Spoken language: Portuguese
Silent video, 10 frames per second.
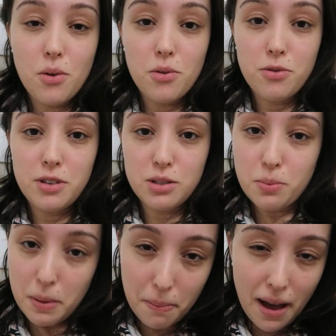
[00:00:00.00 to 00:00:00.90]
Eu fiz
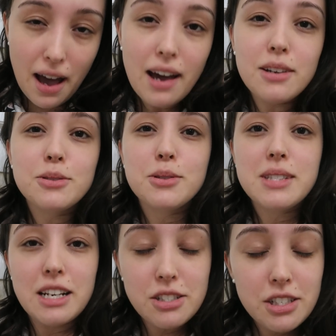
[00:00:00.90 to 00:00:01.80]
o preparo, tudo
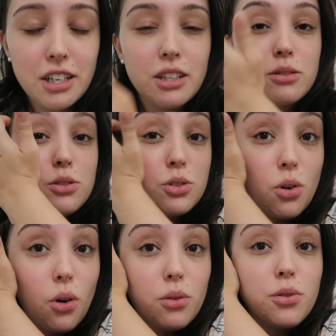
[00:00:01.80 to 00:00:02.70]
certinho de
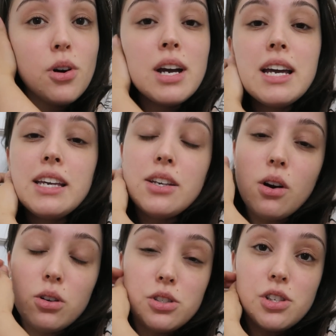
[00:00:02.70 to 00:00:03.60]
novo
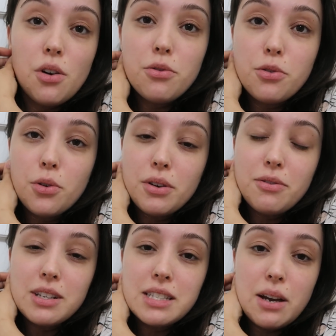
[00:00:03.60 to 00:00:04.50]
e hoje eu fui
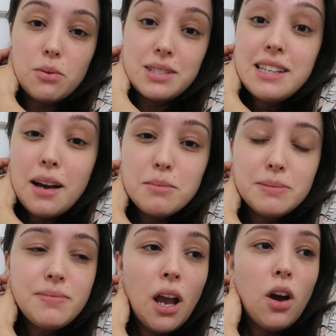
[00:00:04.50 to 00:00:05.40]
fazer o
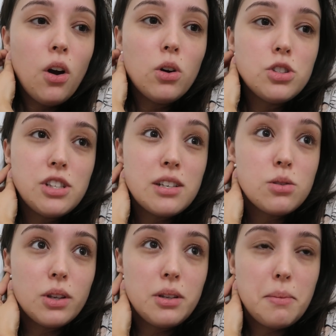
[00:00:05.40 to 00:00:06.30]
exame. Hoje
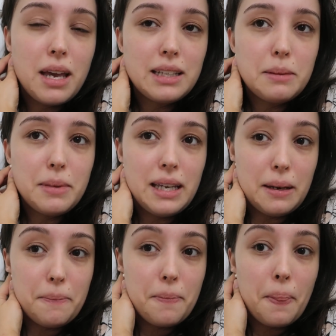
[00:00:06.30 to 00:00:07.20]
às 8 e meia da manhã